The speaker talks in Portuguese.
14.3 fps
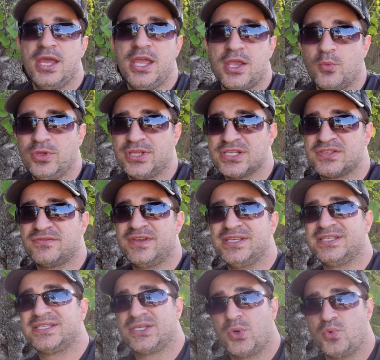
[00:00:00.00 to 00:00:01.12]
e que muitas
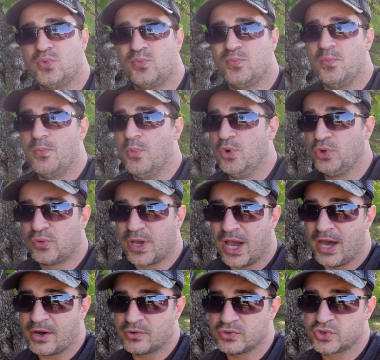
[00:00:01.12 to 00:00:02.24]
vezes são muito
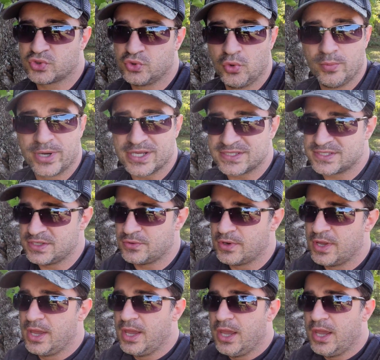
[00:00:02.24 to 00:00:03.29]
caros no Brasil,